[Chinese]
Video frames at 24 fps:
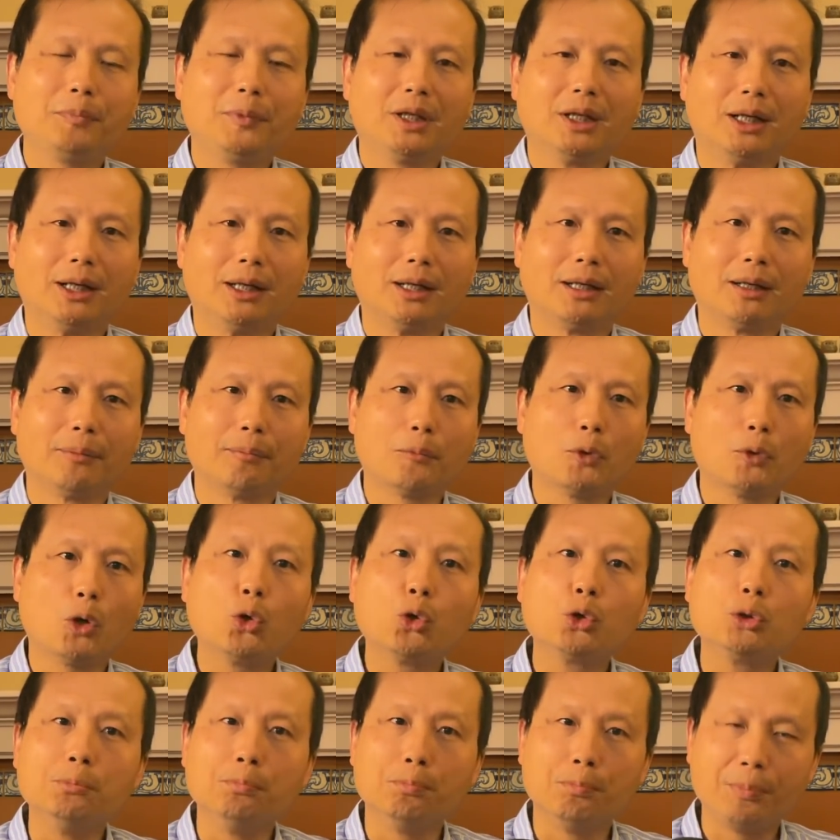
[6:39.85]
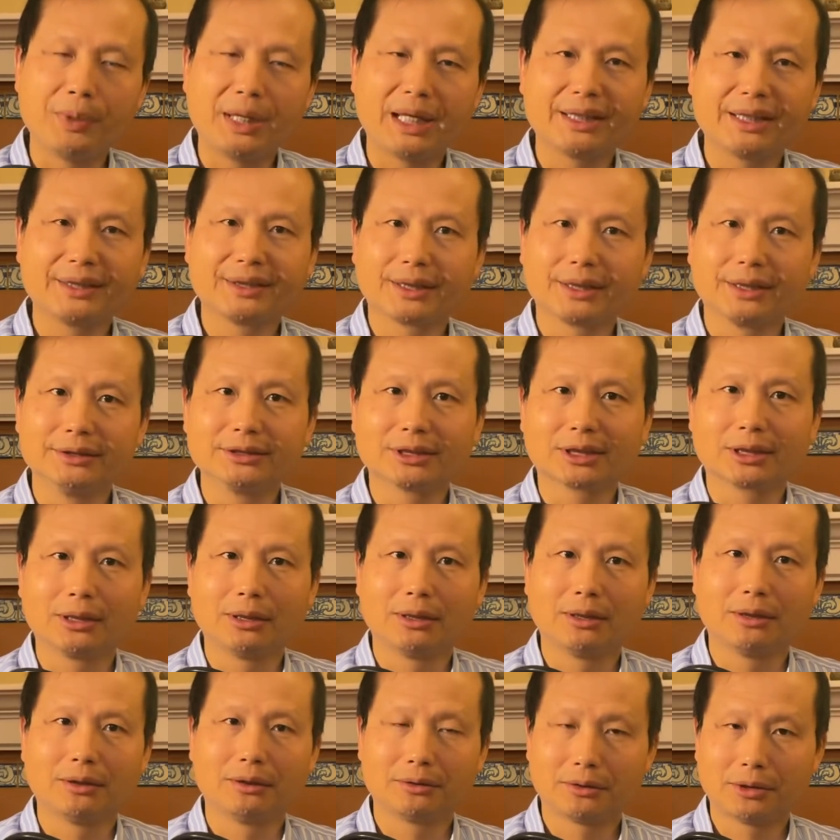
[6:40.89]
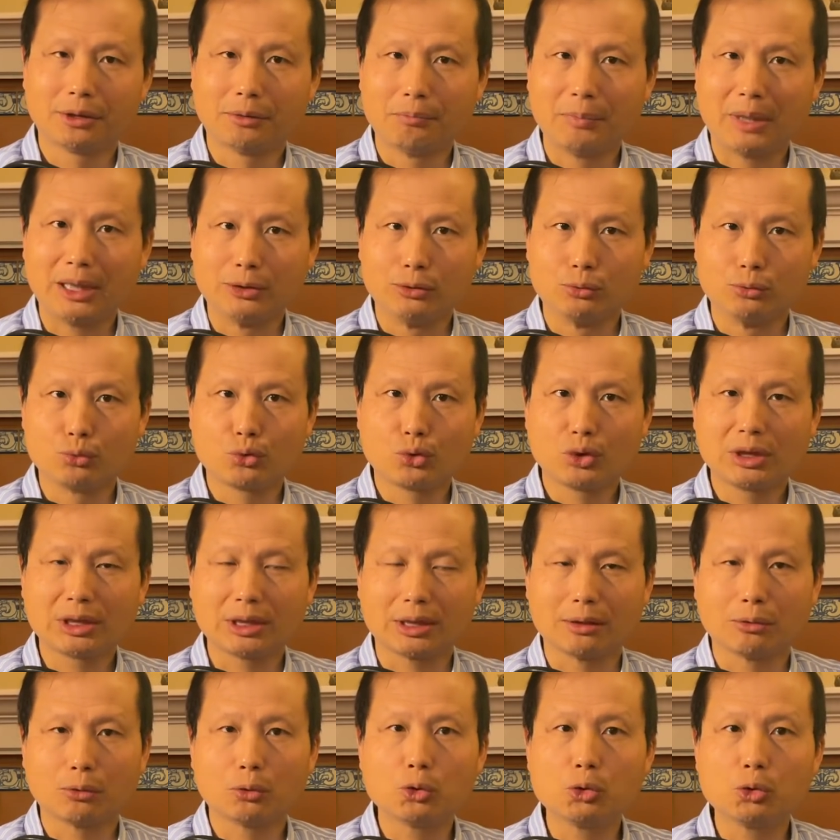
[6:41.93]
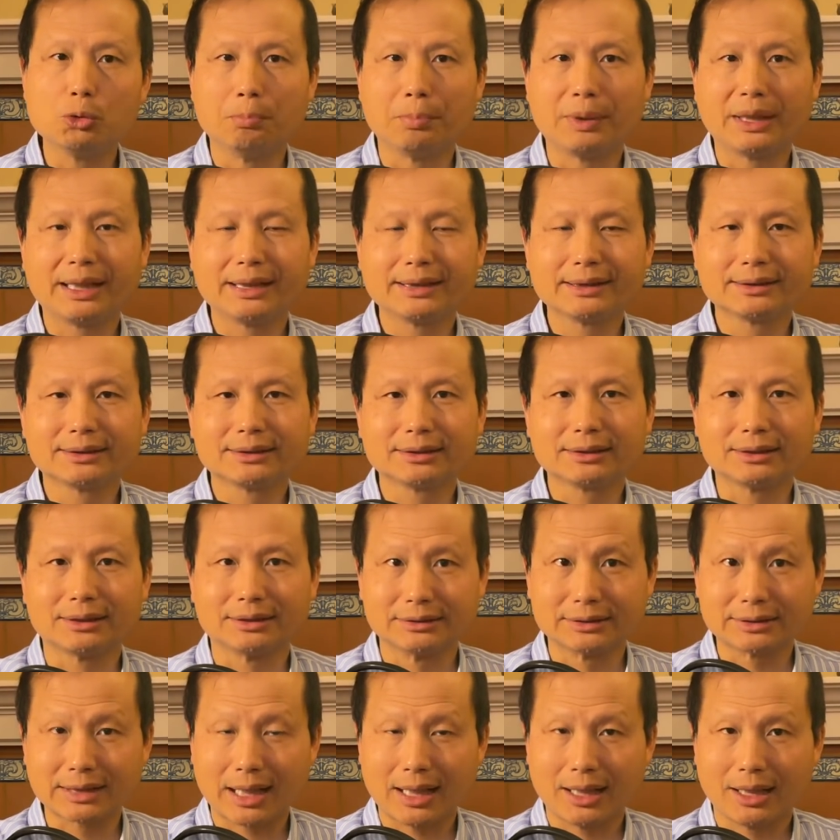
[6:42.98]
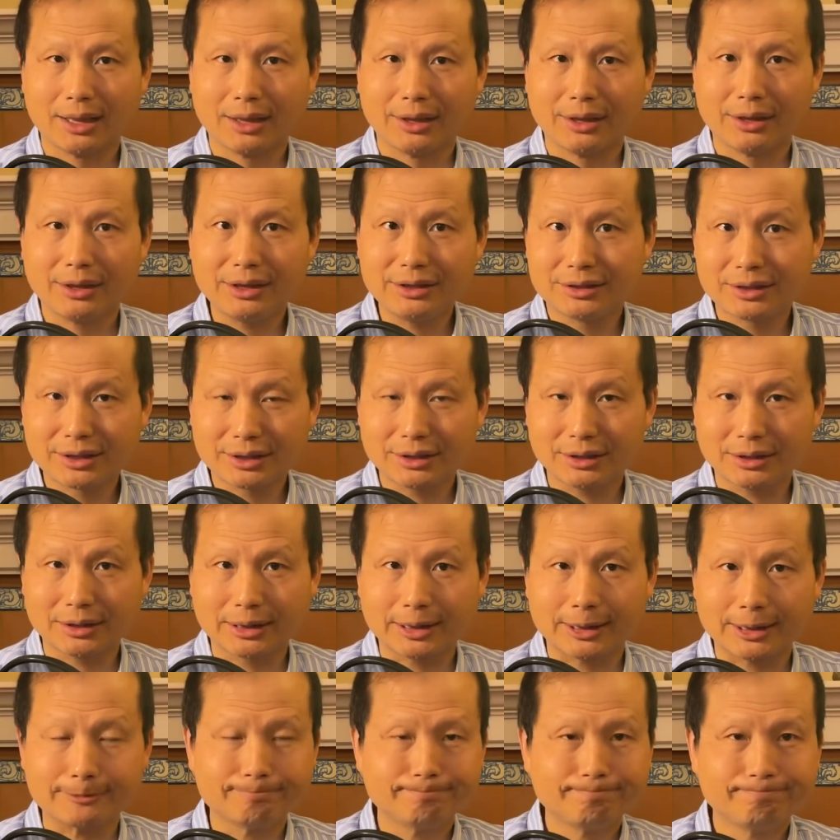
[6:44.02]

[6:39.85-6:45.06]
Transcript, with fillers: 呃混编跟这个美军呢混编啊在一起的，